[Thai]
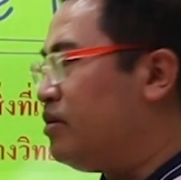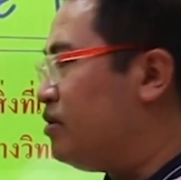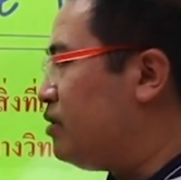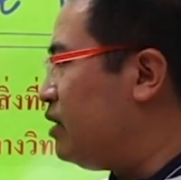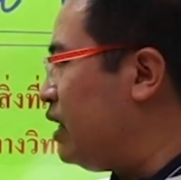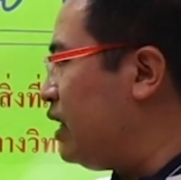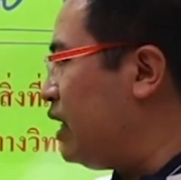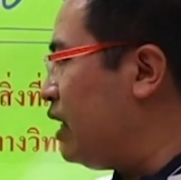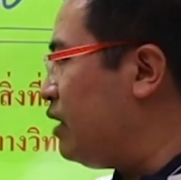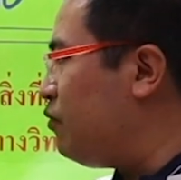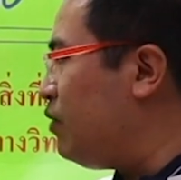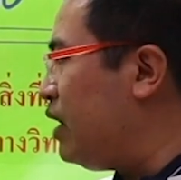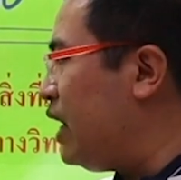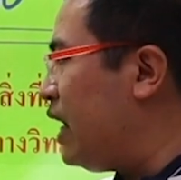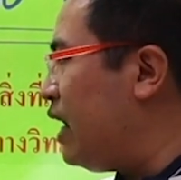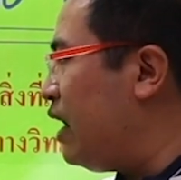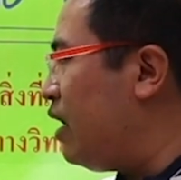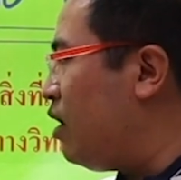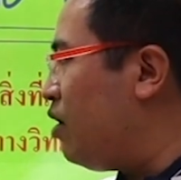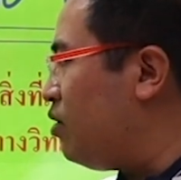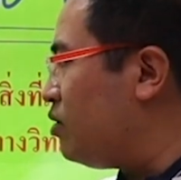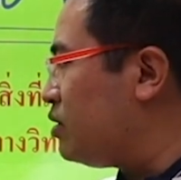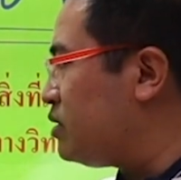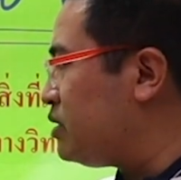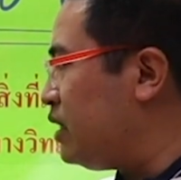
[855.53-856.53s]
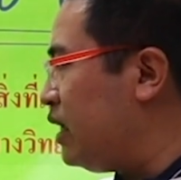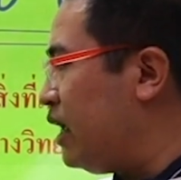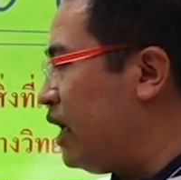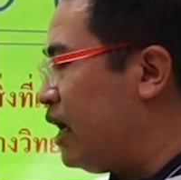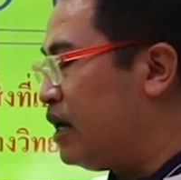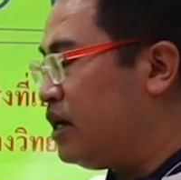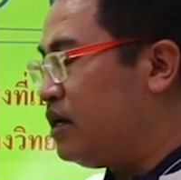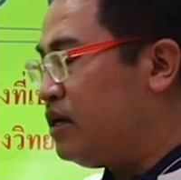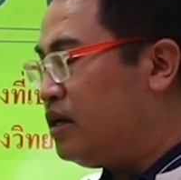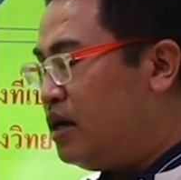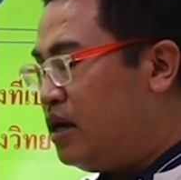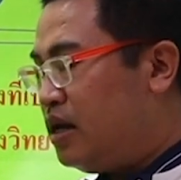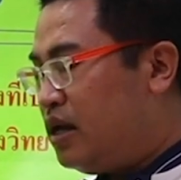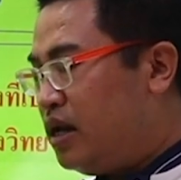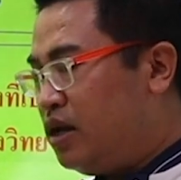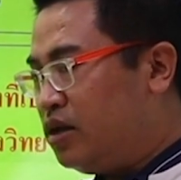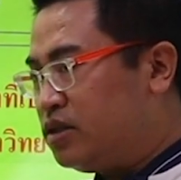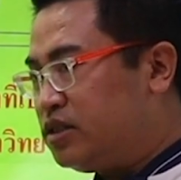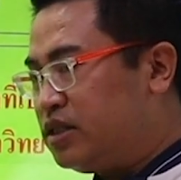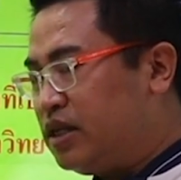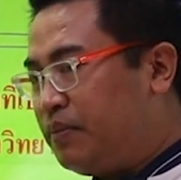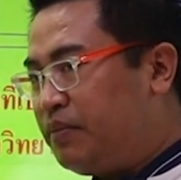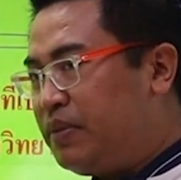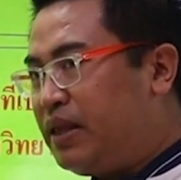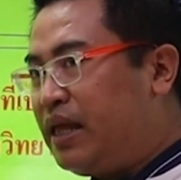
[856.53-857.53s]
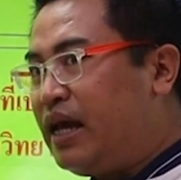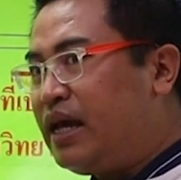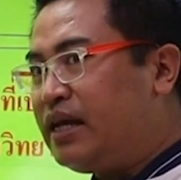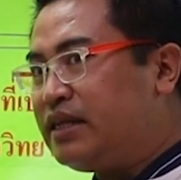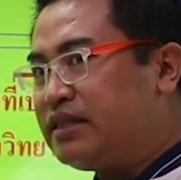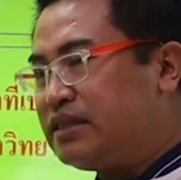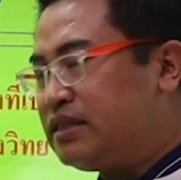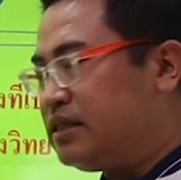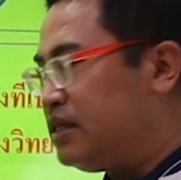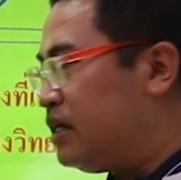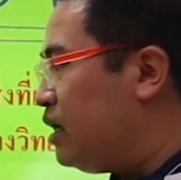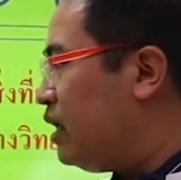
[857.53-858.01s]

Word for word: ดังนั้นเวลาออกเสียงเราเสียงเป็น s